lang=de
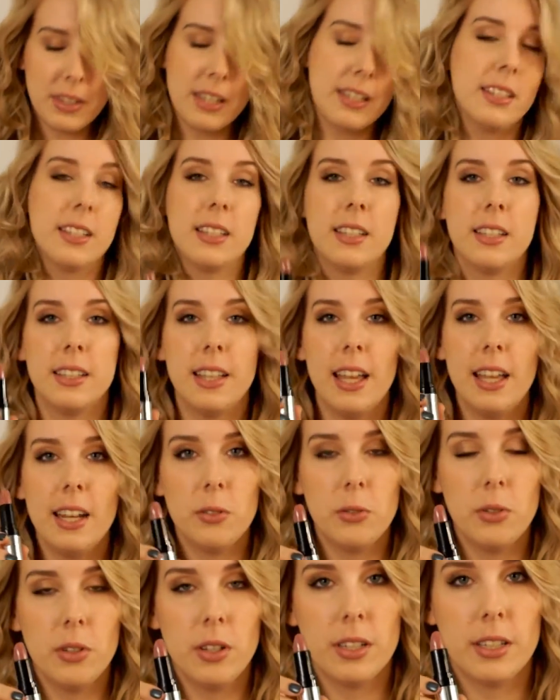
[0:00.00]
Das ist ein sehr
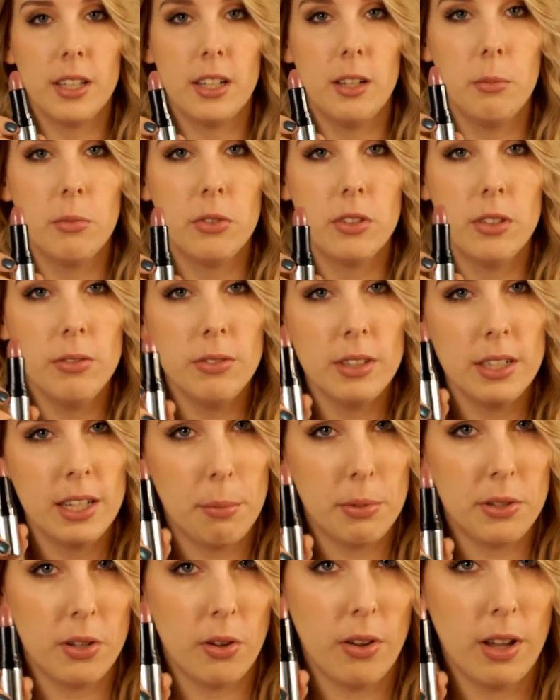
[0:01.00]
natürlicher Lippenstift, den
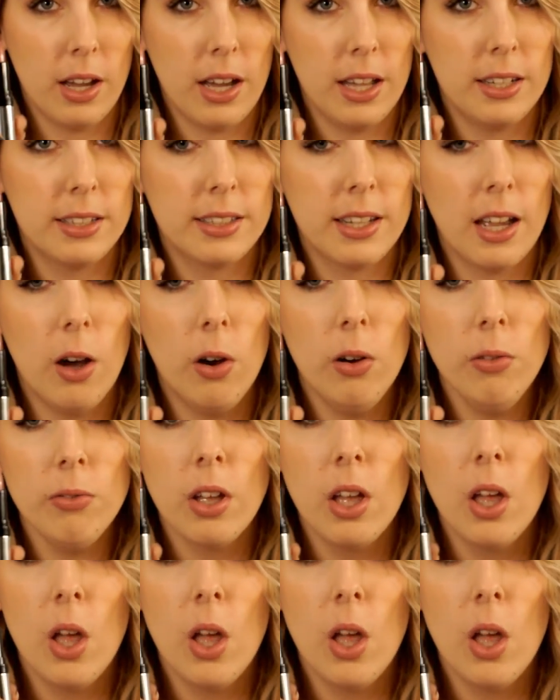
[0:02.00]
habe ich auch gerade drauf.